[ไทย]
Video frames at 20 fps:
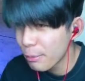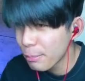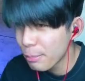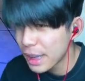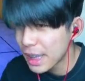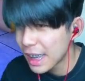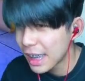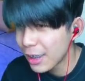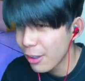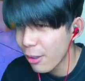พี่
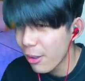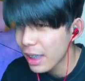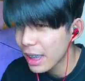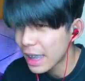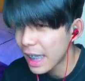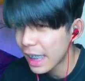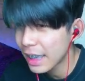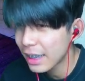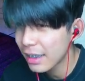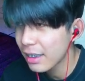เจอโลกเลื
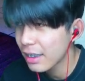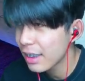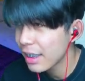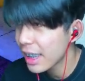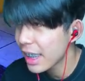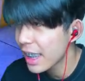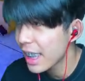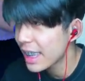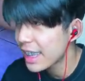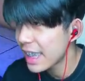อน
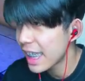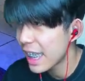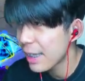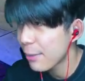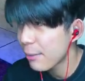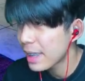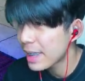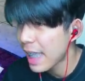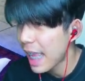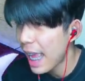อีซี่
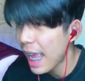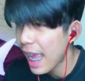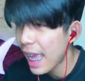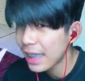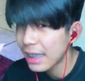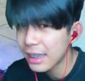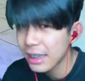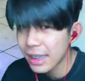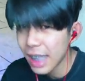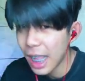วาซาน
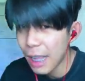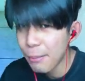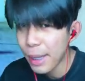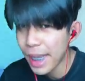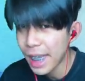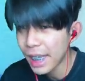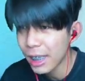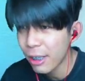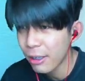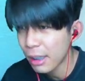นายแพ้
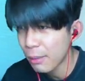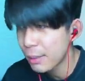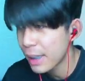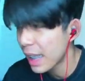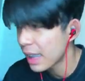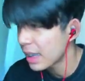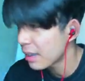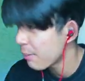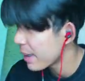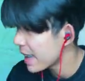เรานะเพื่อ
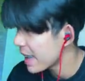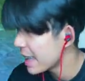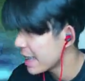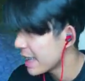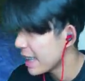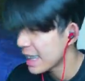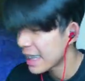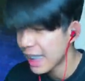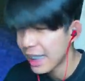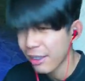นนำมาอี
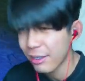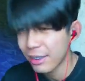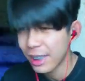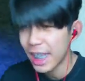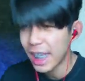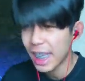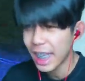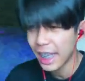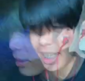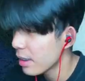ซี่ใส่เราได้
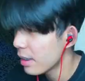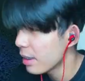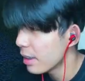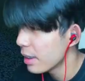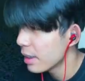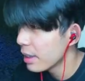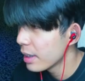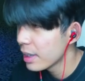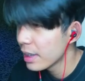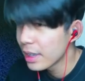ไงอะ
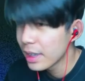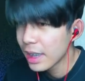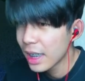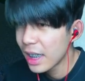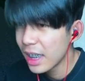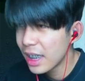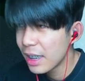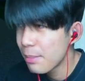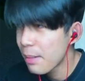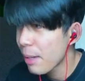
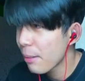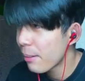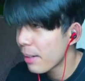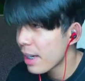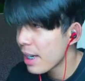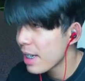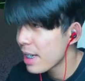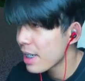คือแบบว่า